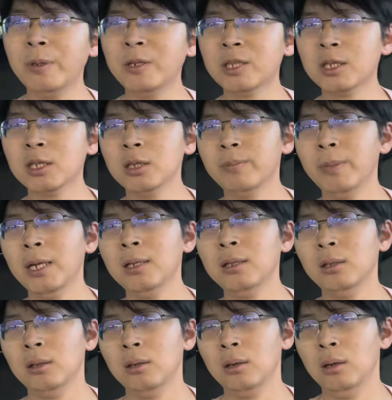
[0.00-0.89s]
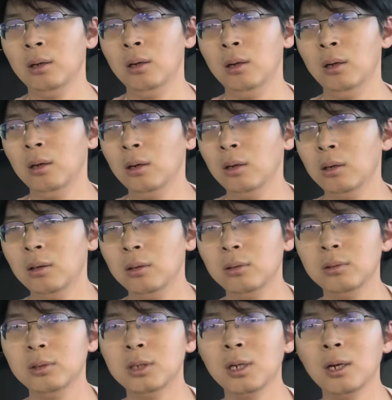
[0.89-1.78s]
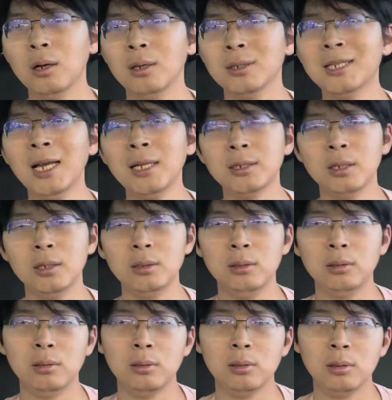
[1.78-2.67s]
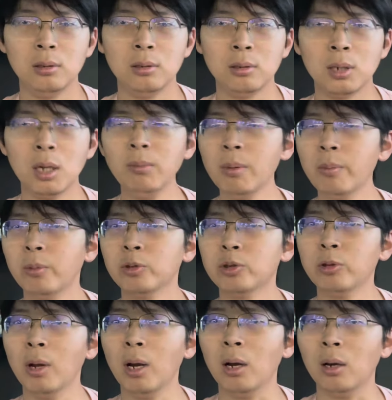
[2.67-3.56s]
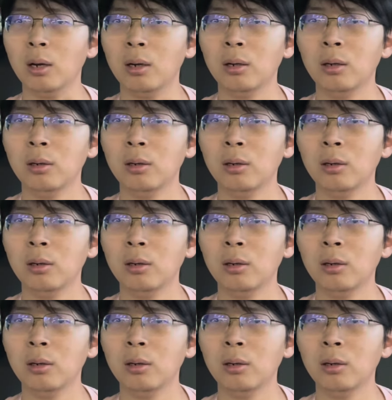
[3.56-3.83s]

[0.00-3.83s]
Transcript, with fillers: 士兵，这个战争根本不需要。